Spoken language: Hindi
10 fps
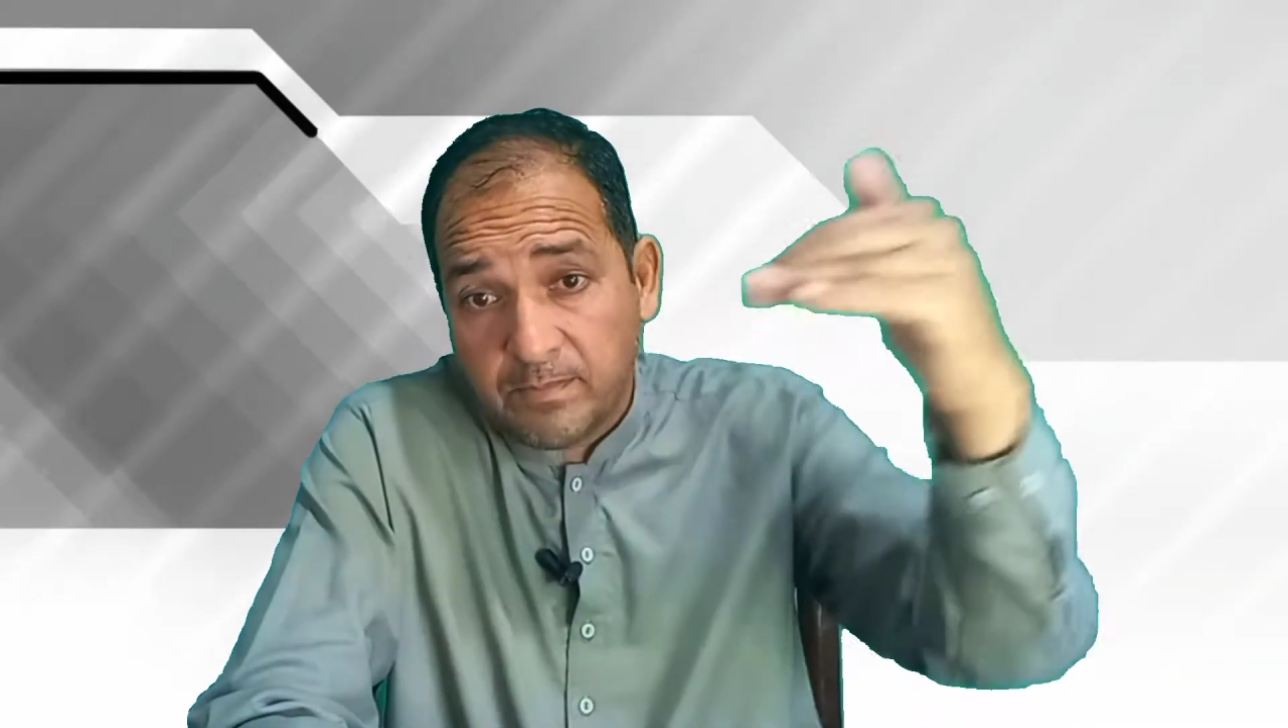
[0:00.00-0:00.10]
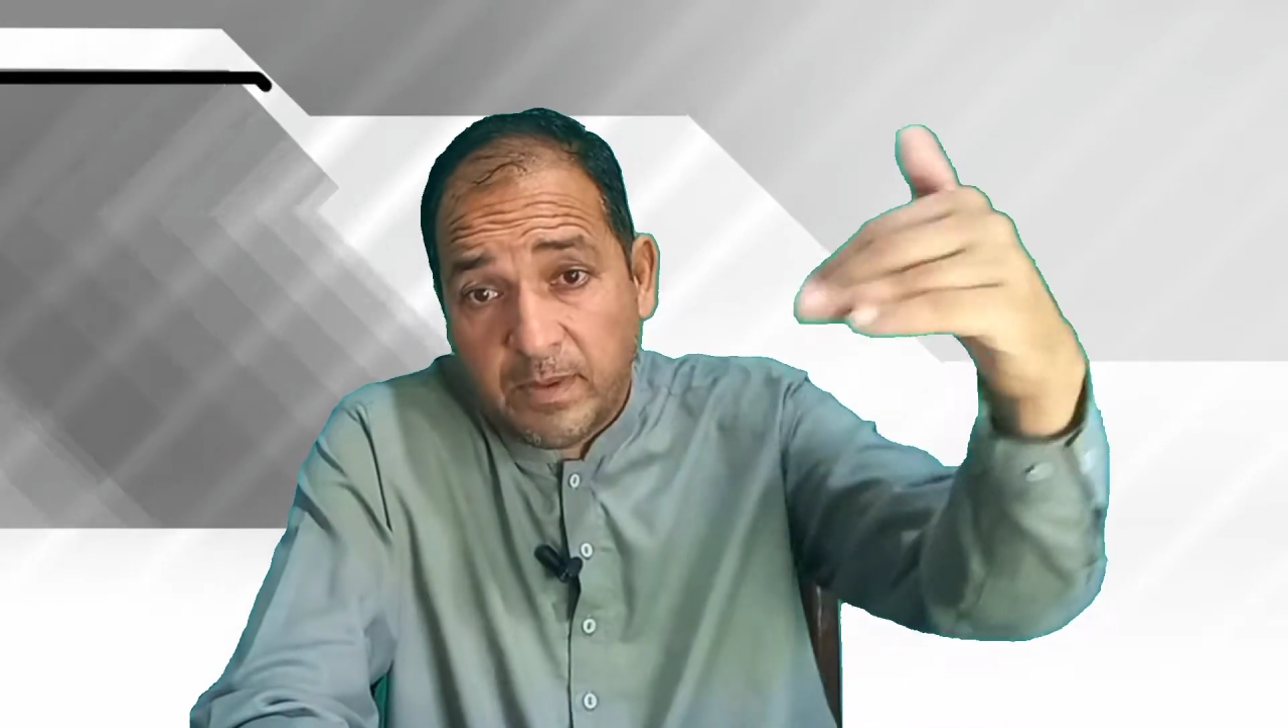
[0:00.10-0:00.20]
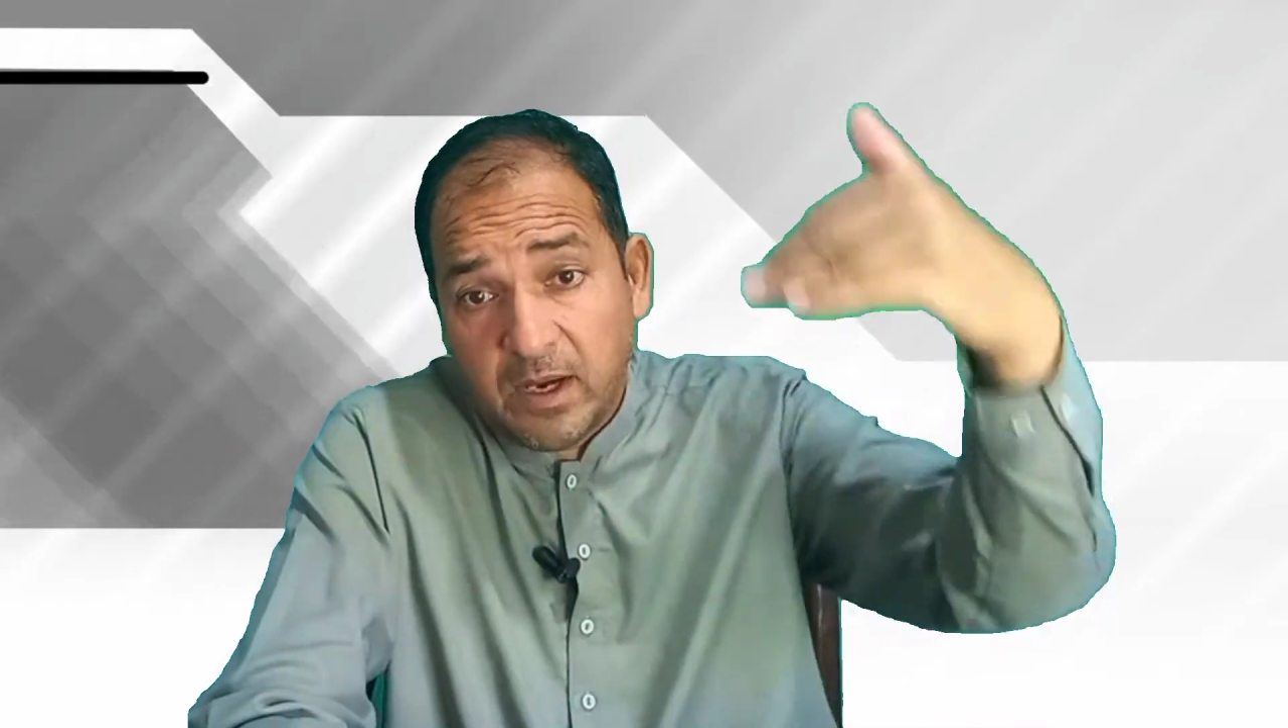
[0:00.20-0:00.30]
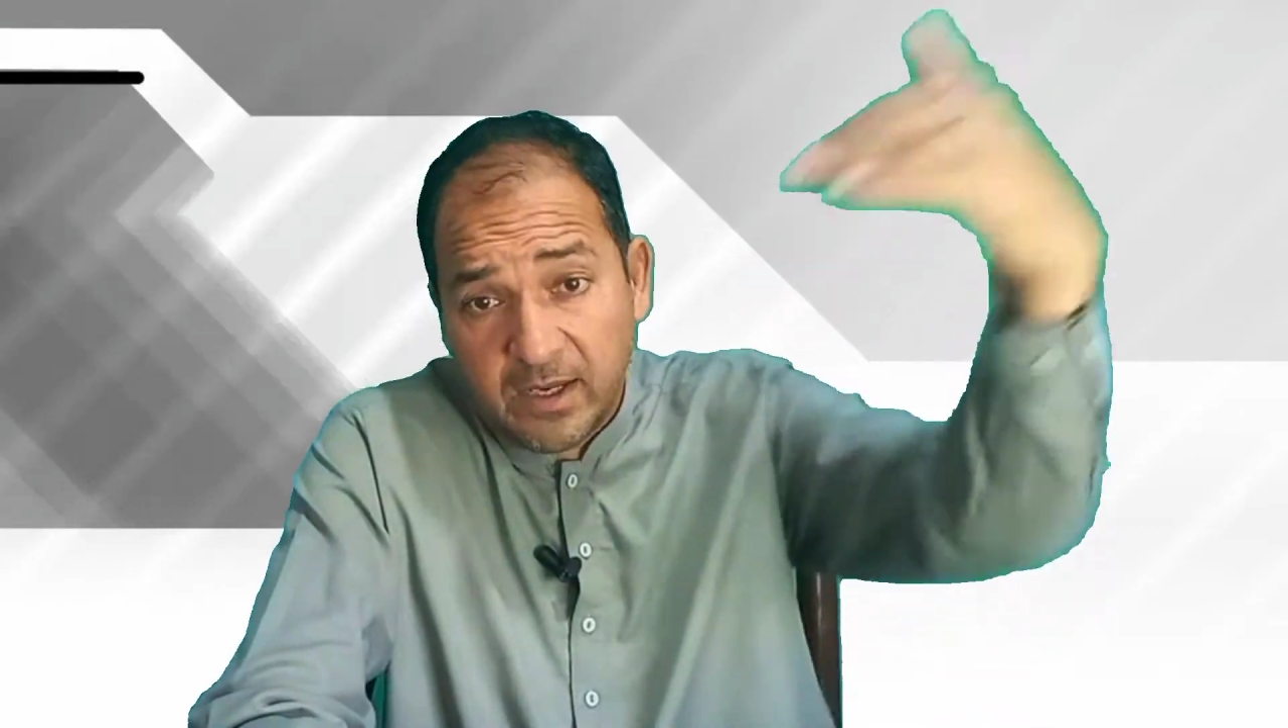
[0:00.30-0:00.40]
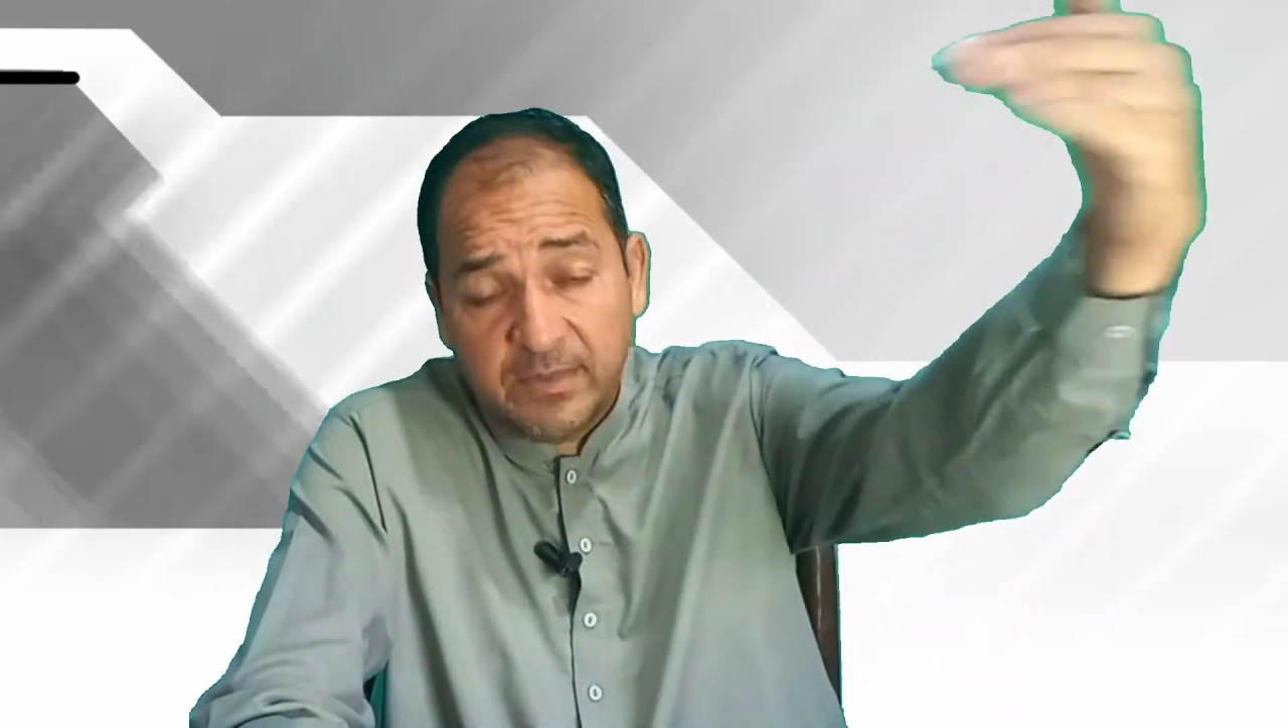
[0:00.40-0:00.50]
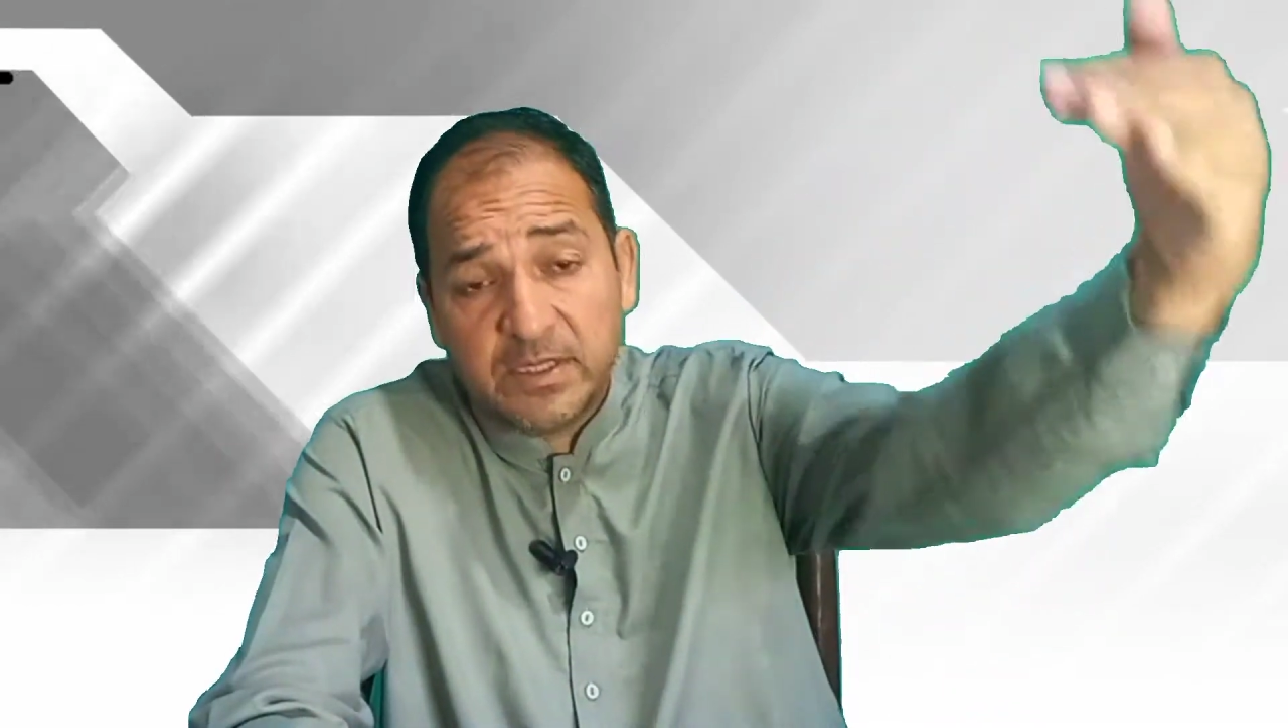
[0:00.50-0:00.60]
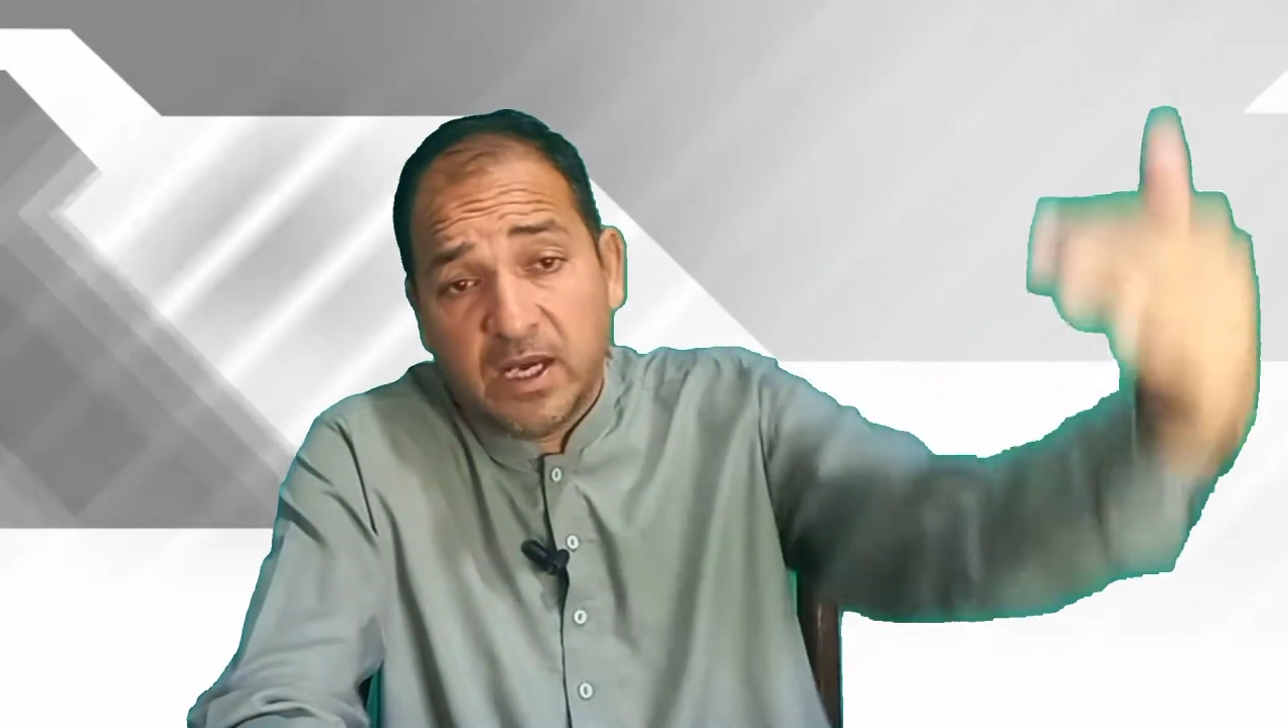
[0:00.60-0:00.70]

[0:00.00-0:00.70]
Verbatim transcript: पार्क में